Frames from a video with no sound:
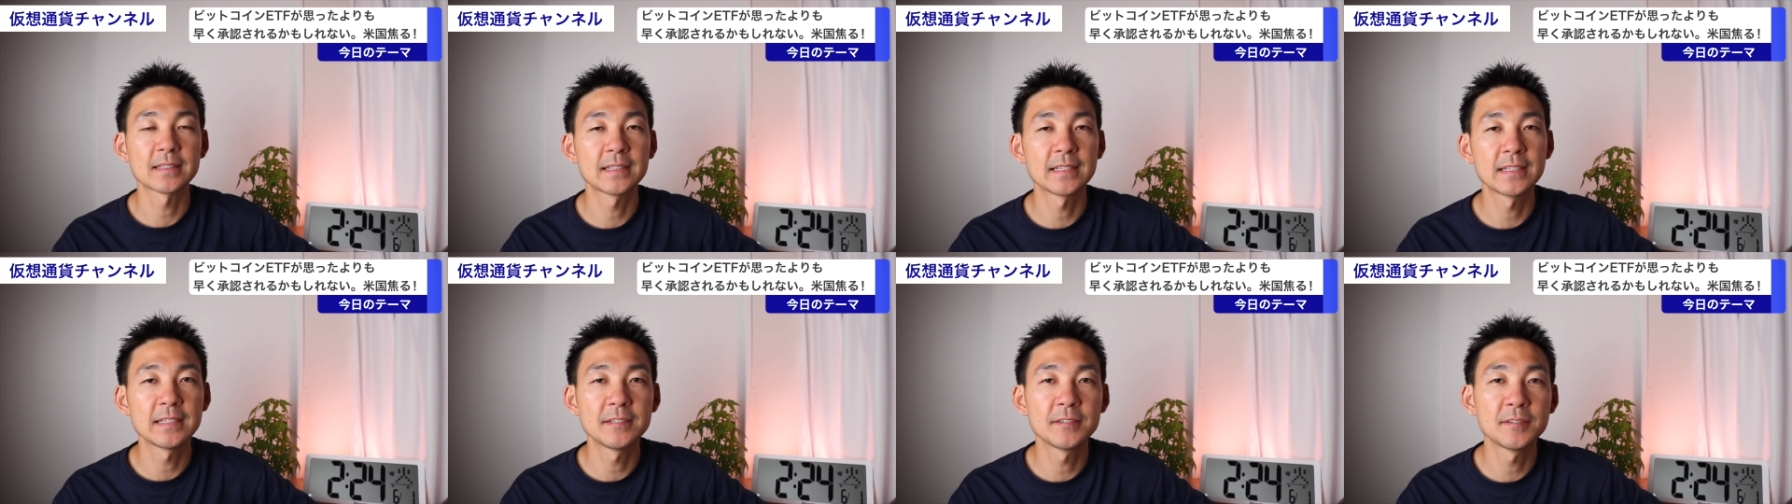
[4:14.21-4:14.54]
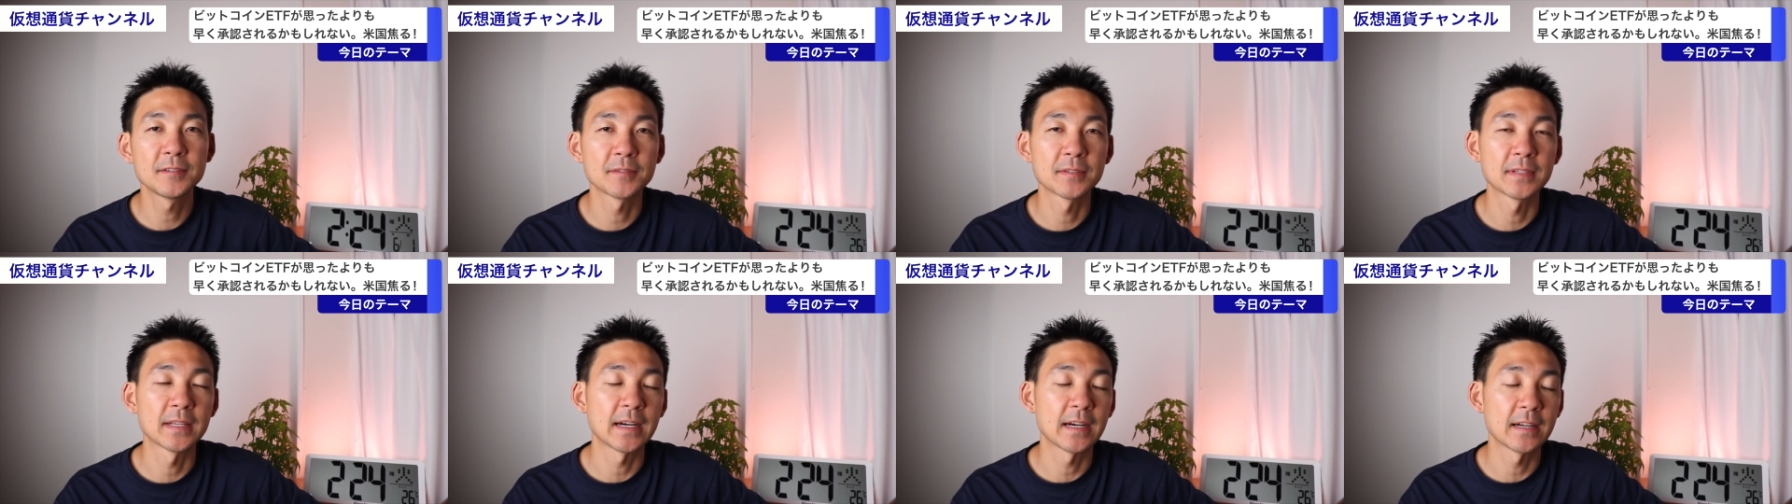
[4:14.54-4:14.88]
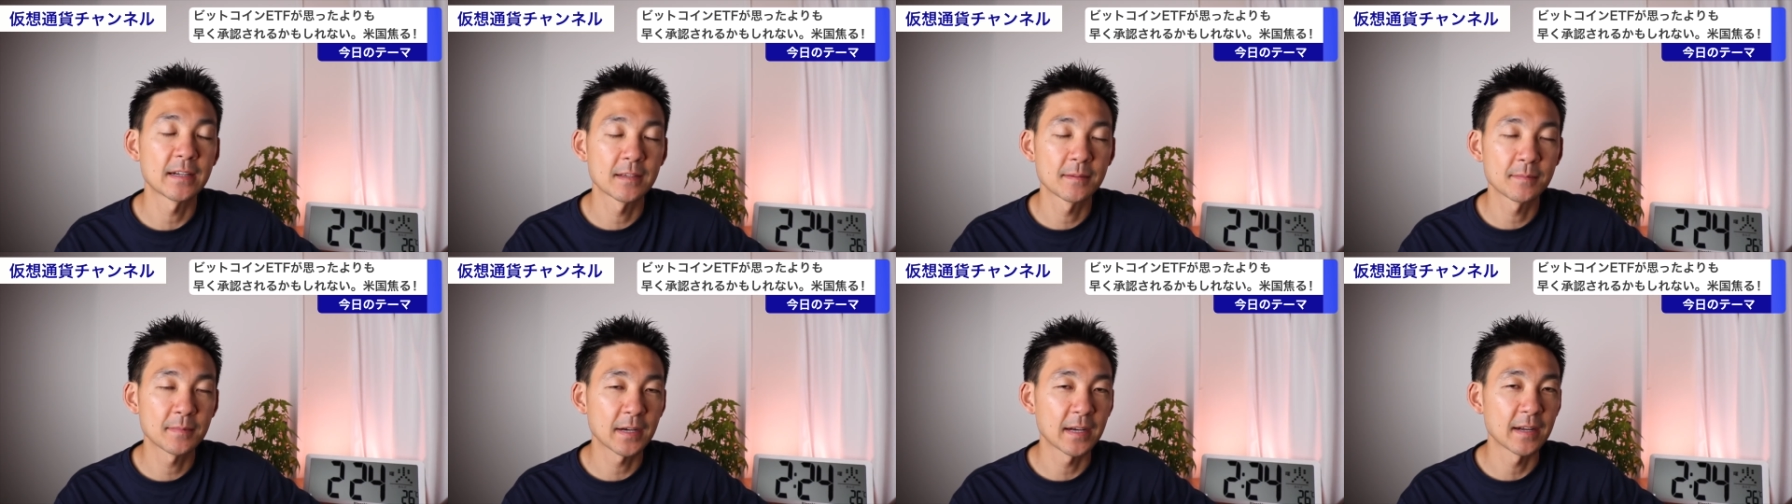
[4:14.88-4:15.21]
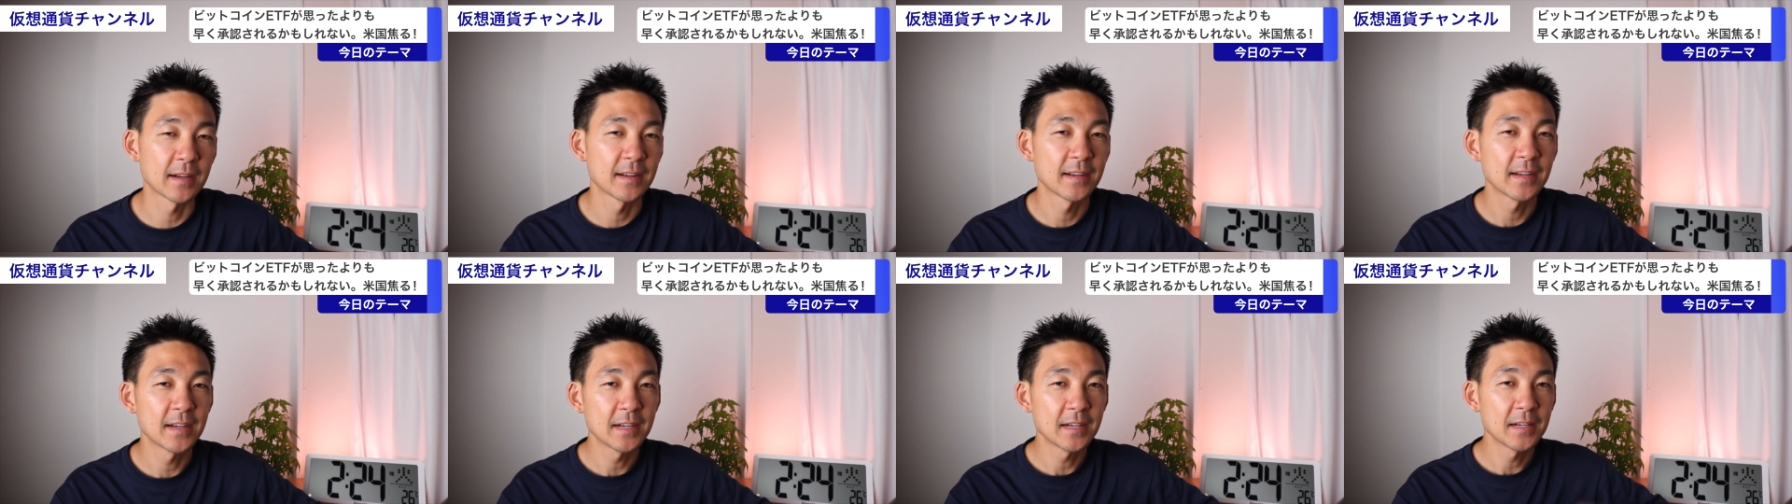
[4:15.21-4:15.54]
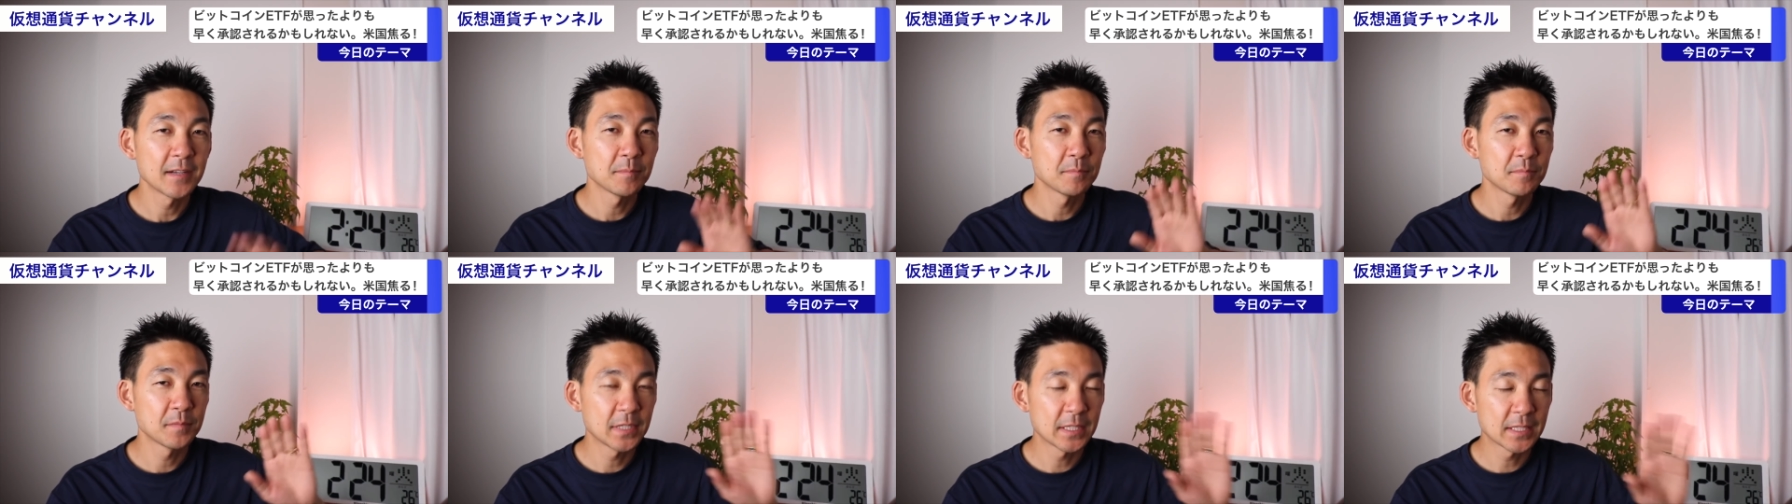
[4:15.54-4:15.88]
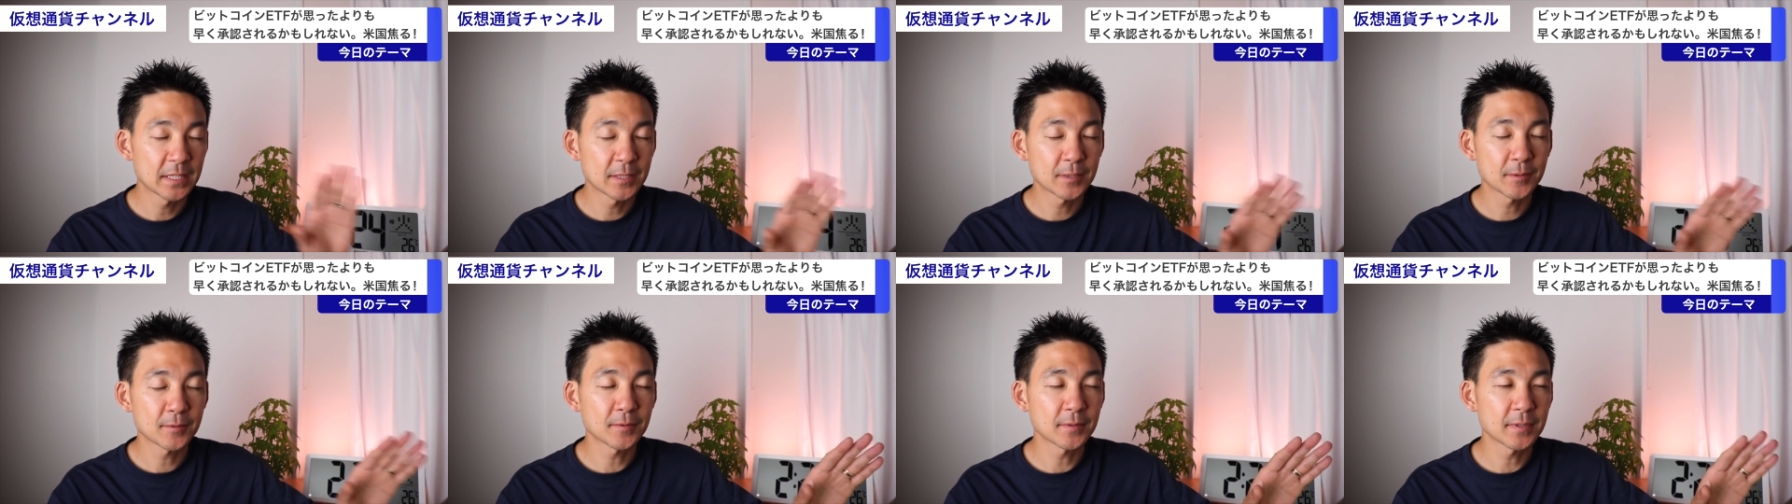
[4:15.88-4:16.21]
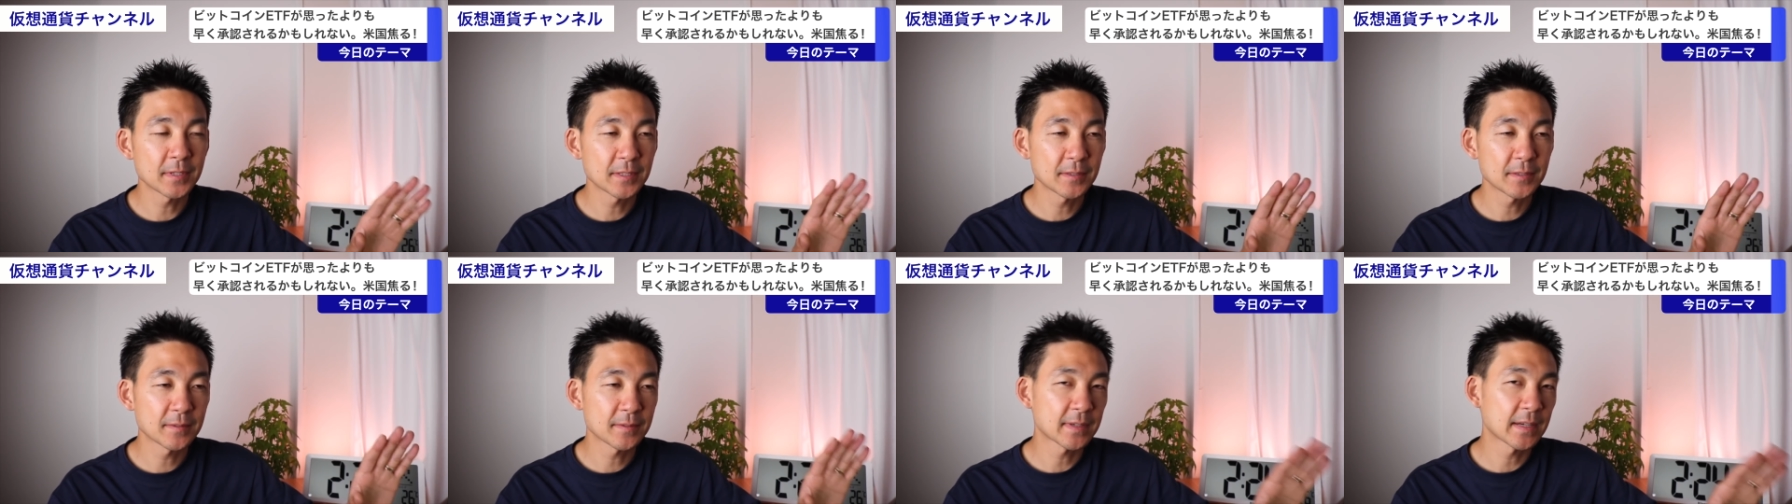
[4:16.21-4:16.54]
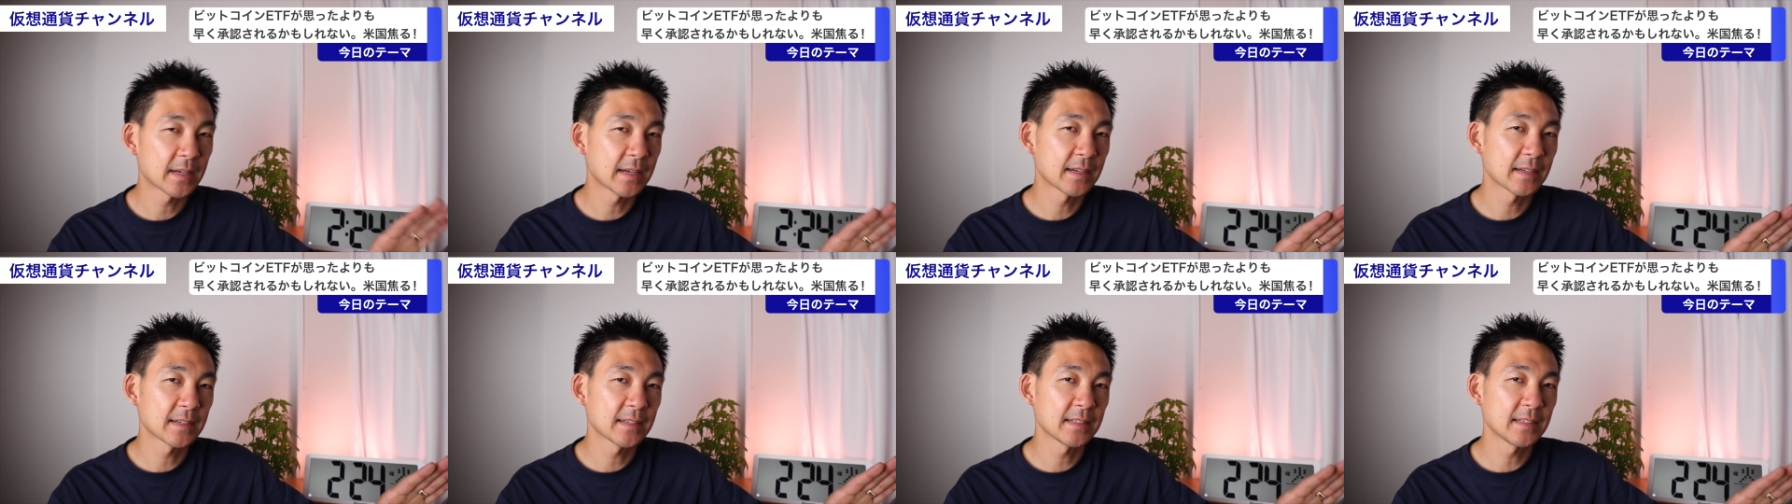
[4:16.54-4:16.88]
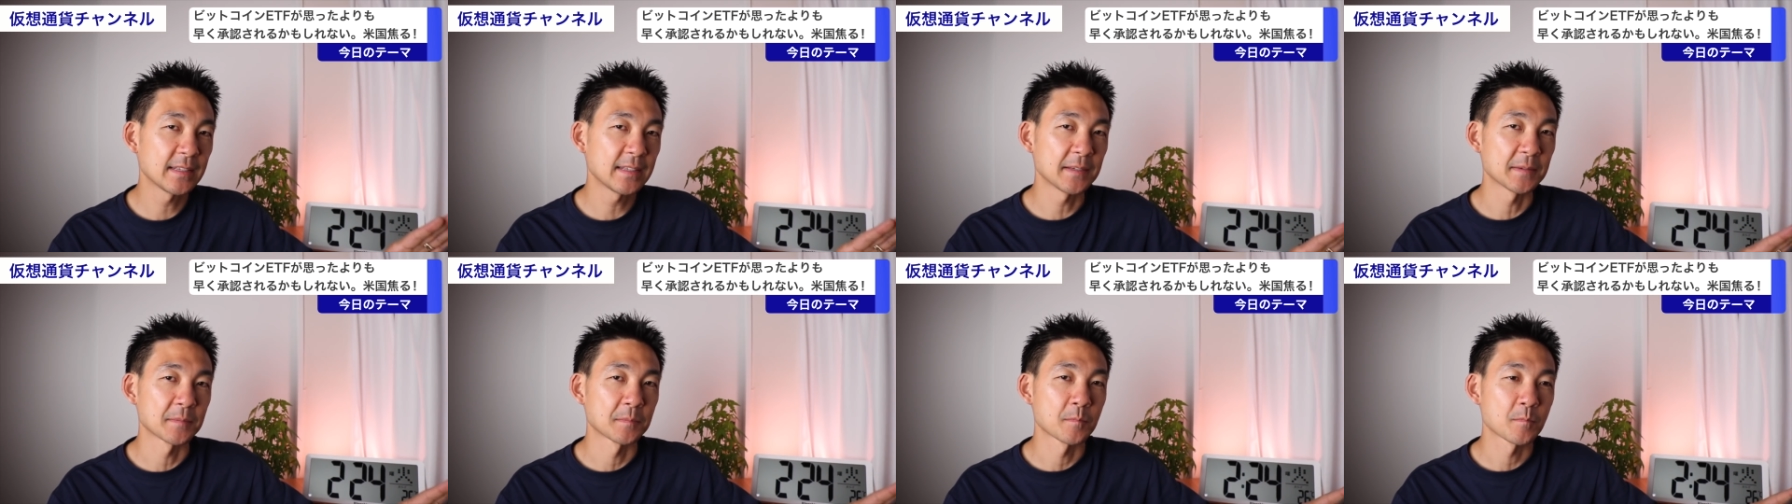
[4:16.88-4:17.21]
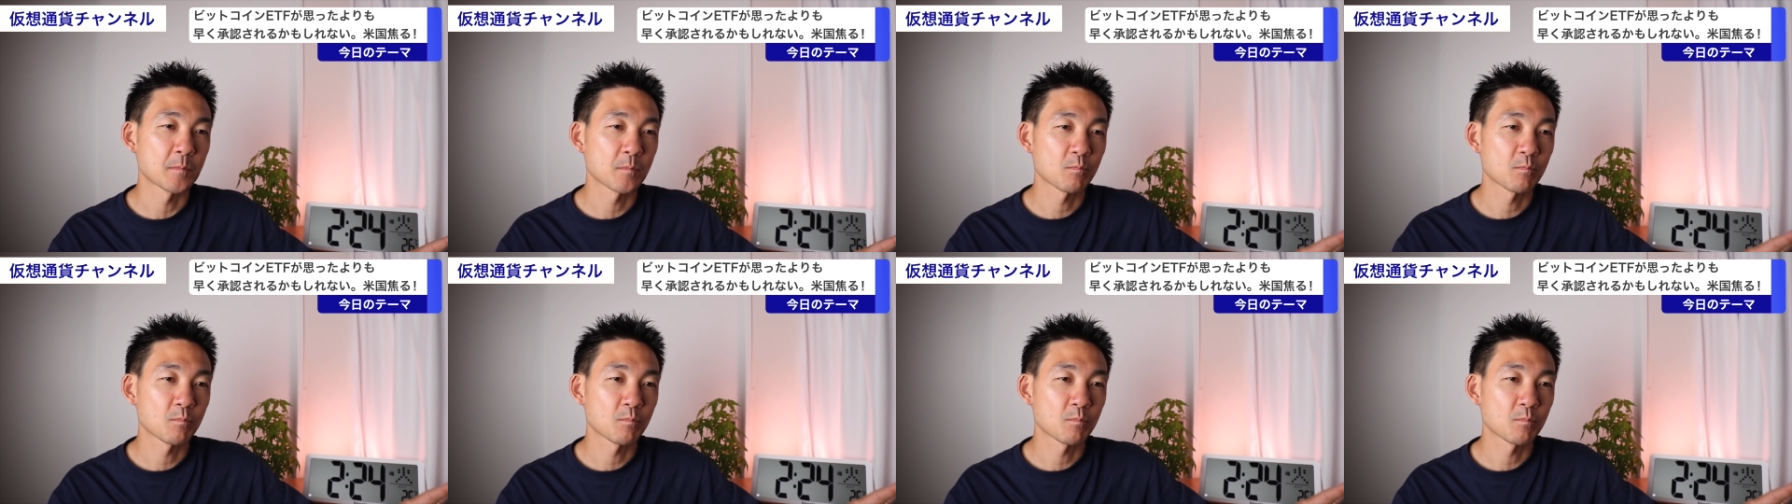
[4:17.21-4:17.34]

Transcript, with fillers: ているようであれば、ビットコインの代わりに